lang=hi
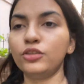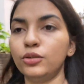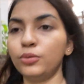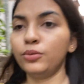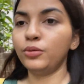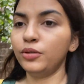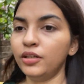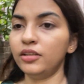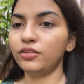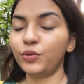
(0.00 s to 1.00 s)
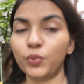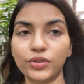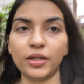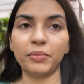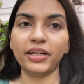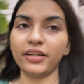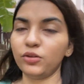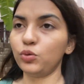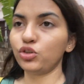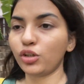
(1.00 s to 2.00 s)
तो रोज़ हमें
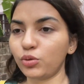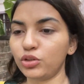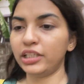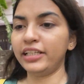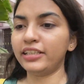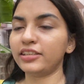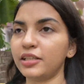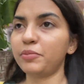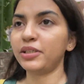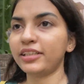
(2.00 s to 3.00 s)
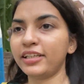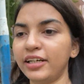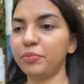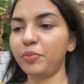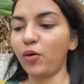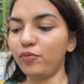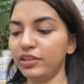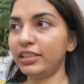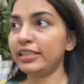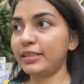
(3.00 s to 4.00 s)
कुछ ना कुछ लेने जाना पड़ता है घर पे
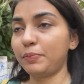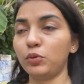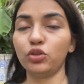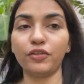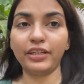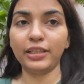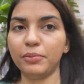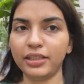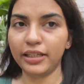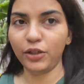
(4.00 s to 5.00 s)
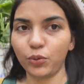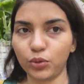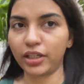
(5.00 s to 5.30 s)
ऑब्वियसली सब कुछ अवेलेबल नहीं होता